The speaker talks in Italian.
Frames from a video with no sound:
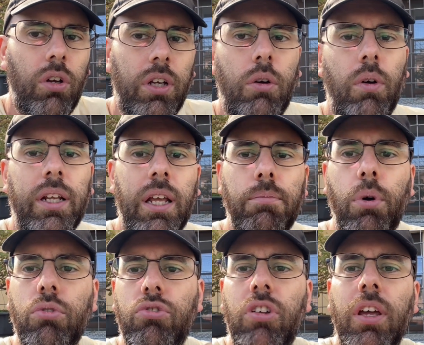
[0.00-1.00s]
anche qualche
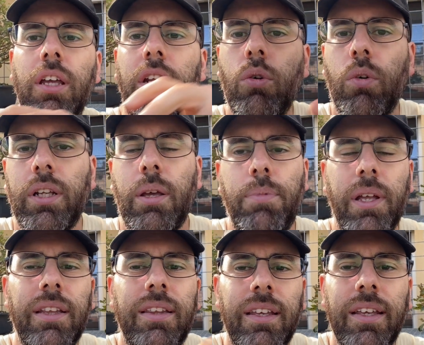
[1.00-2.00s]
bonsaino, qualche
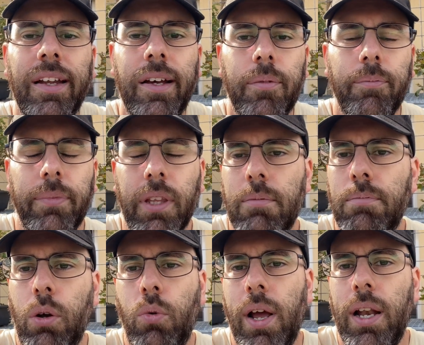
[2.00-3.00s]
piantina,
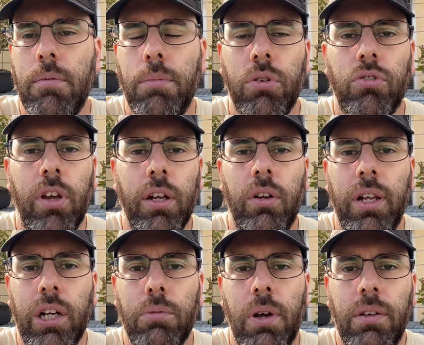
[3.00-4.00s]
ma quelli bonsai non li
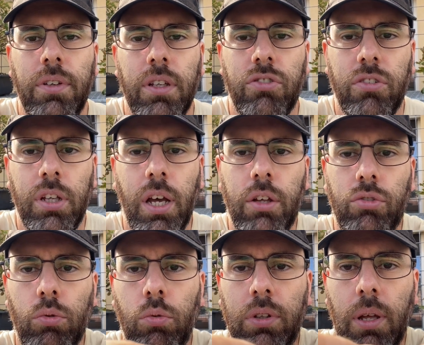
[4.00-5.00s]
hanno mai visti
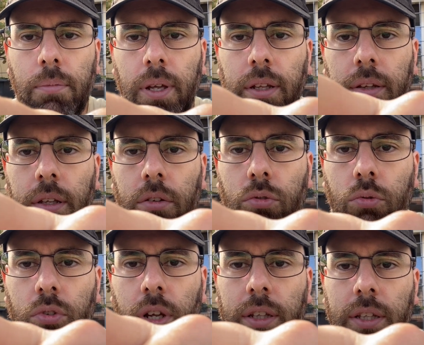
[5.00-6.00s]
assolutamente,
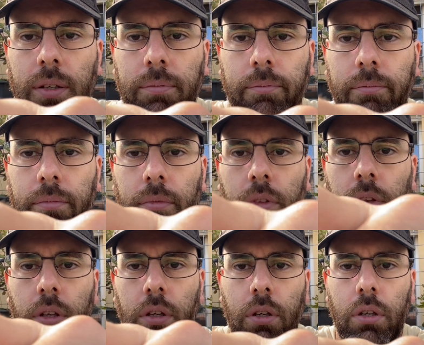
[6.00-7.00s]
scusate.
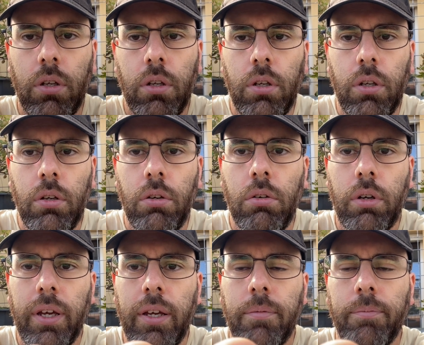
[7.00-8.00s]

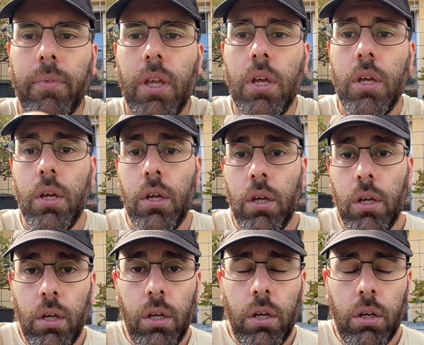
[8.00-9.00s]
Ok,
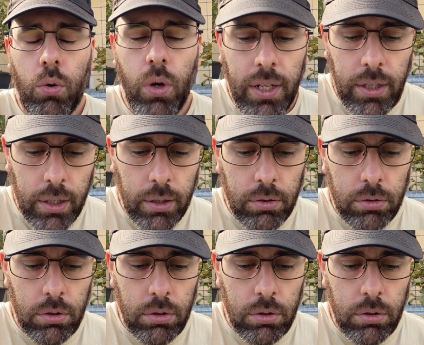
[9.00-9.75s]
quindi